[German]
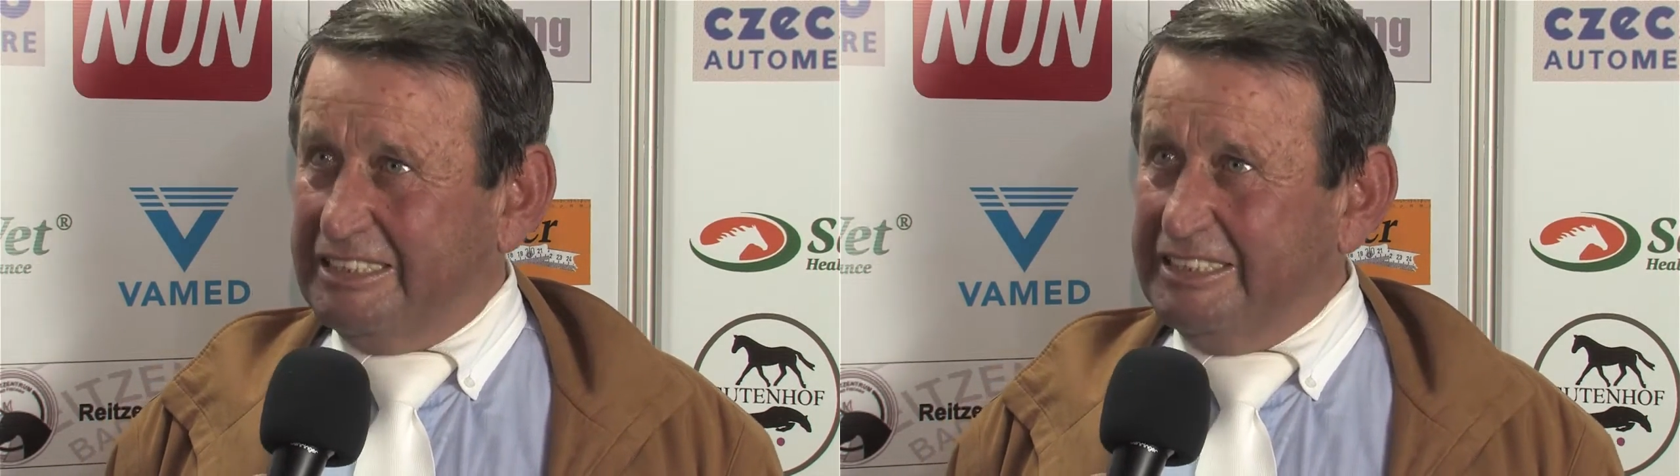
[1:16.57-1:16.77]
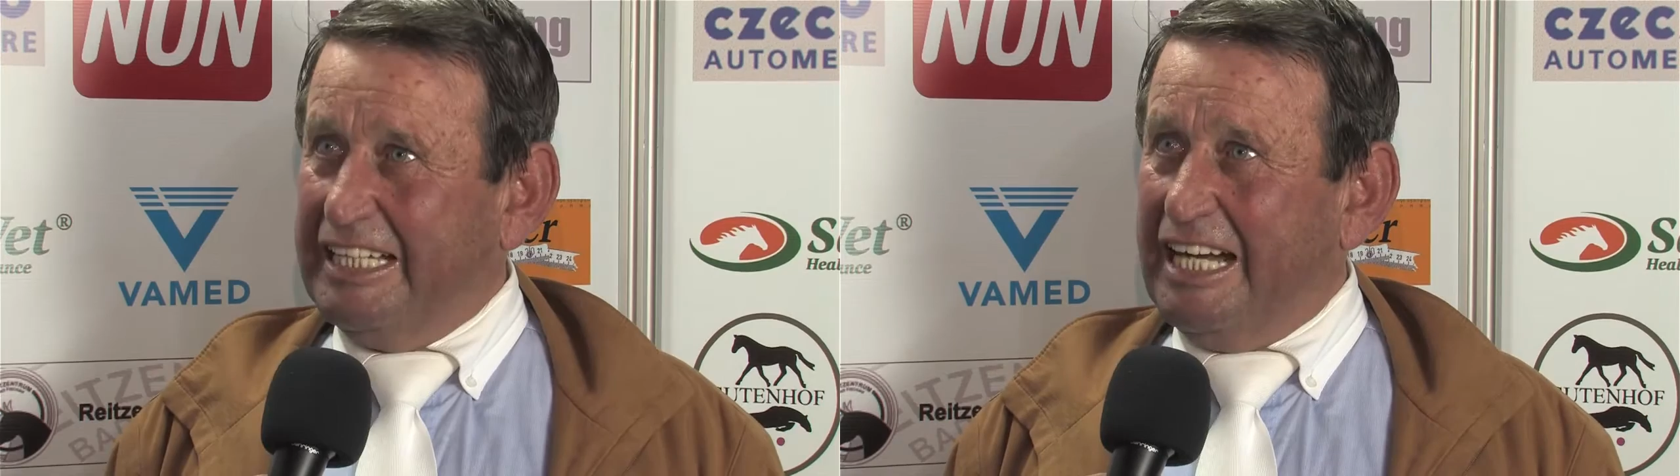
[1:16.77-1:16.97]

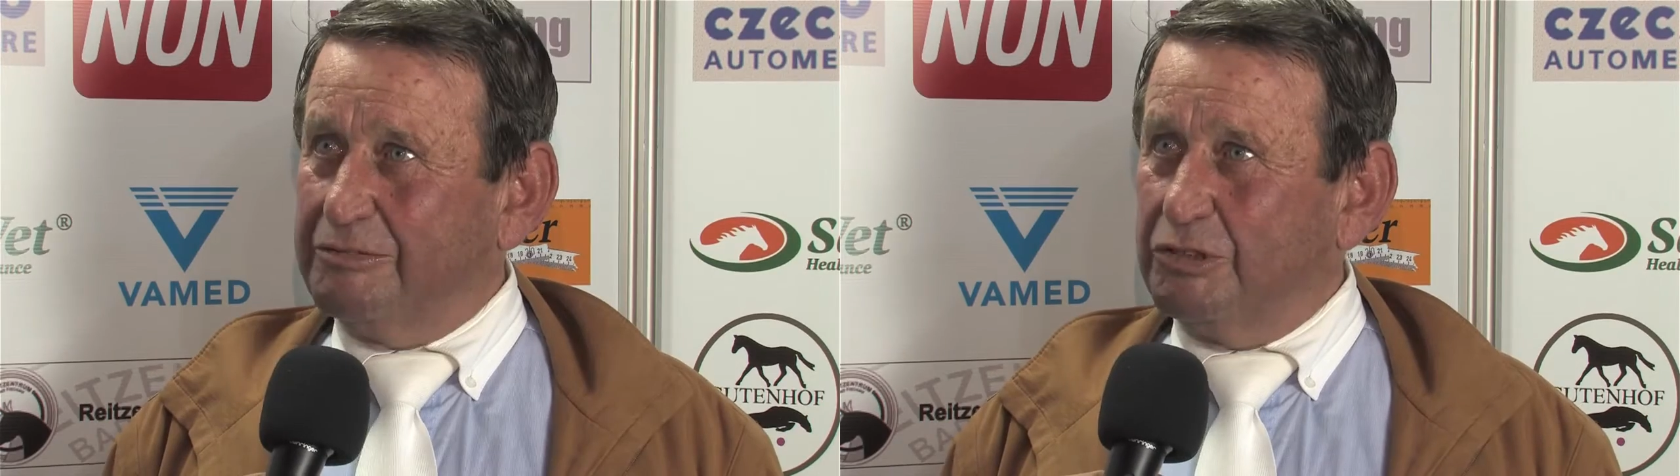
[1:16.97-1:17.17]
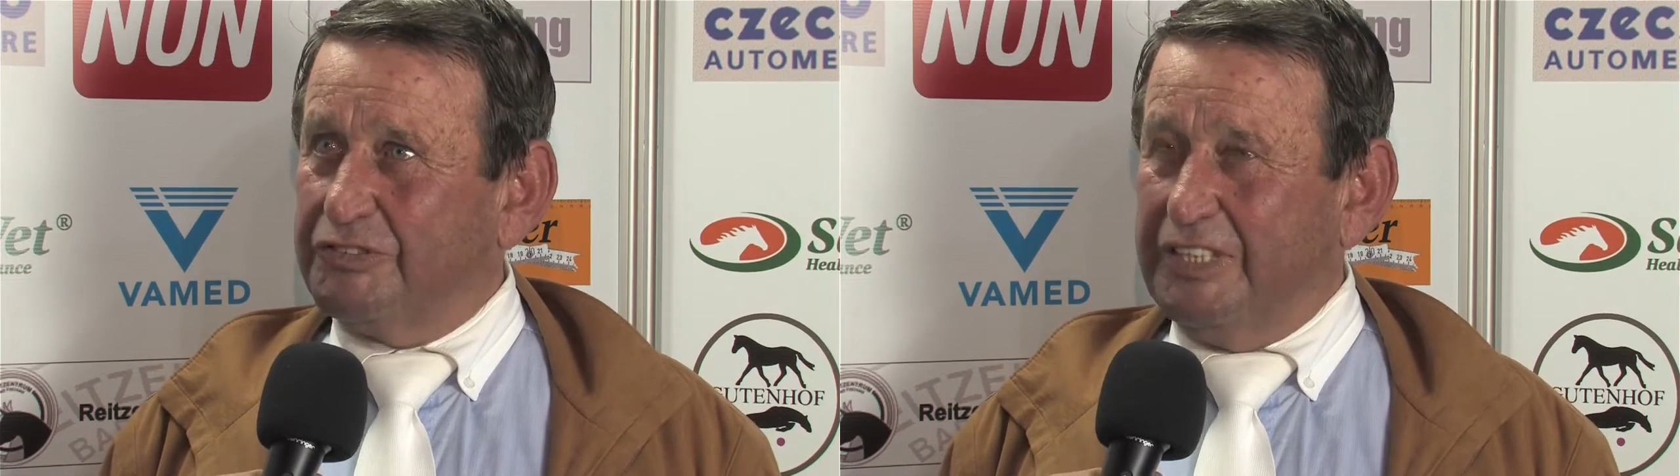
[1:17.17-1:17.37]
ein
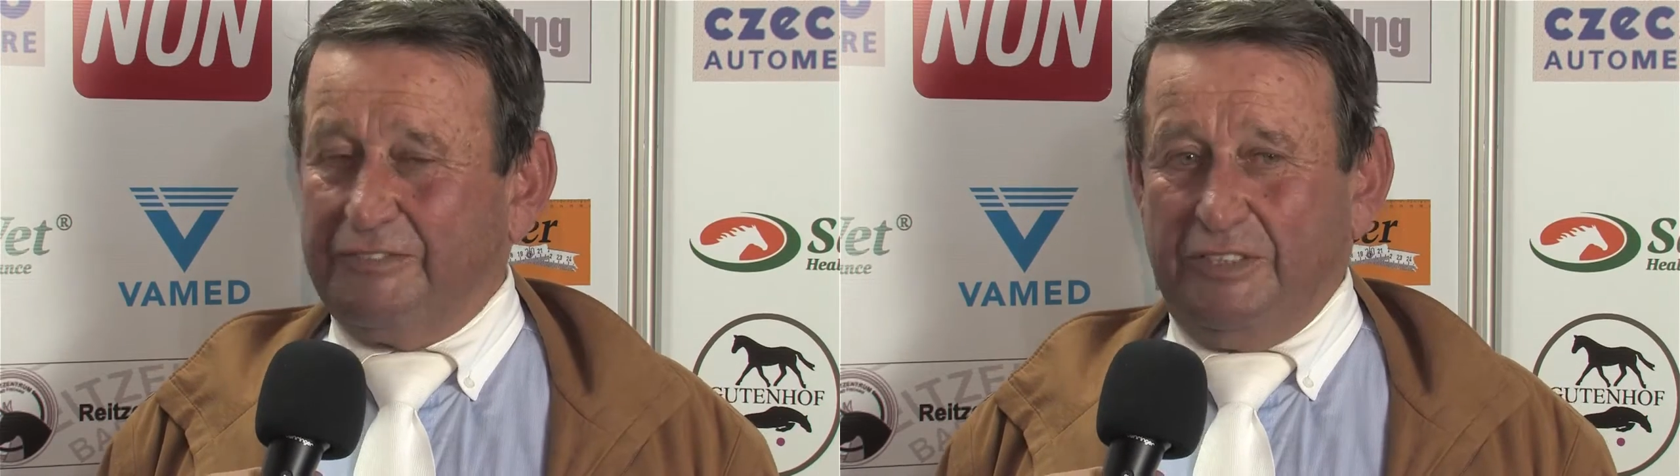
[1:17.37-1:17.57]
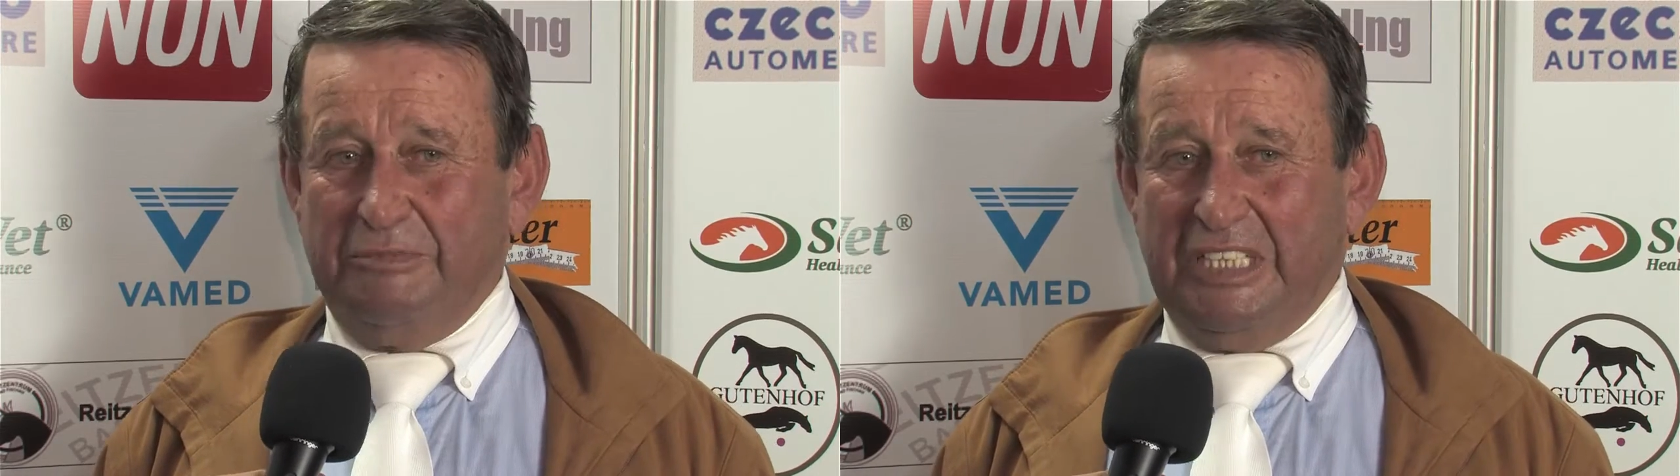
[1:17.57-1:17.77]
Nachwuchspferd
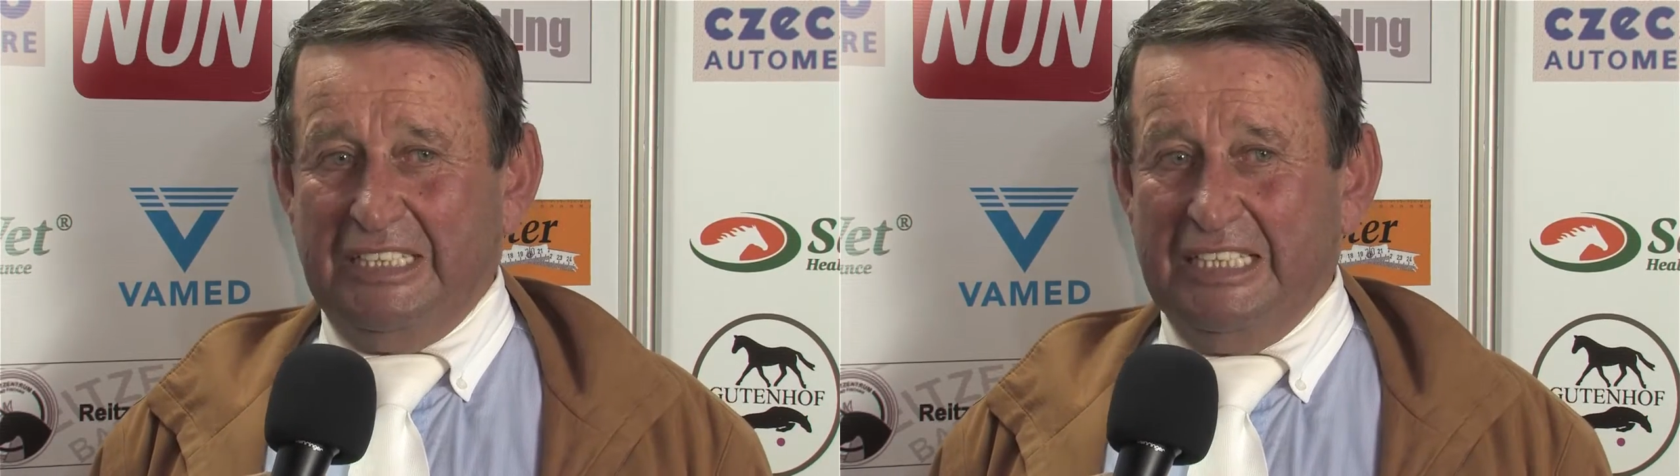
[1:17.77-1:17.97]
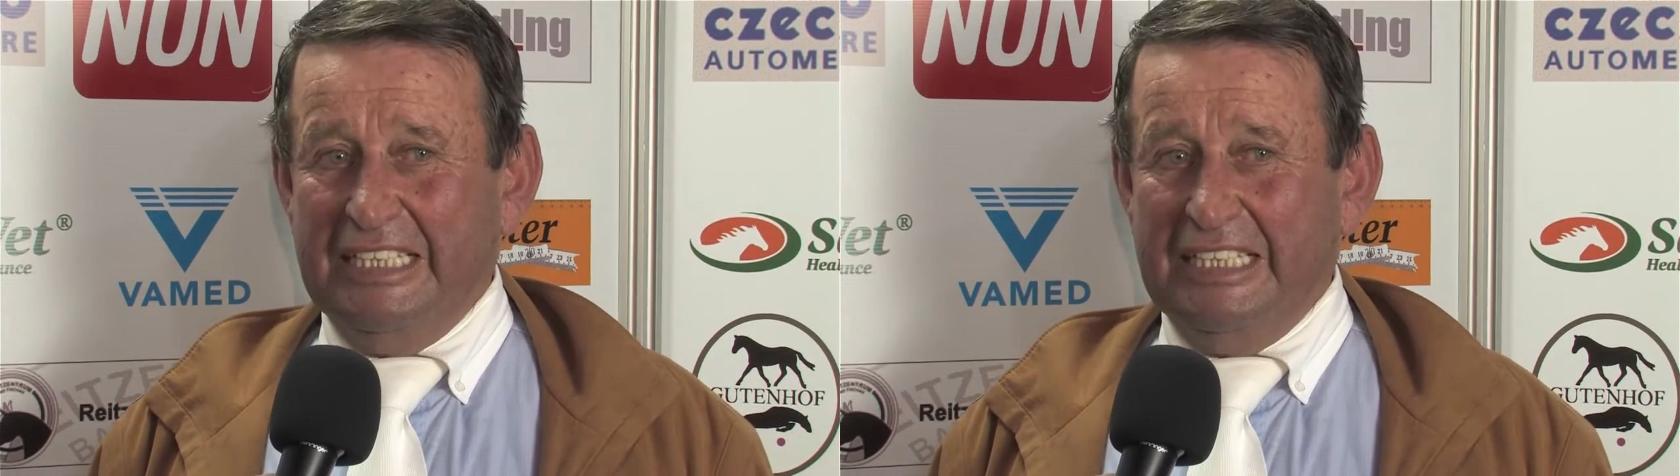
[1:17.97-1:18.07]
von mir,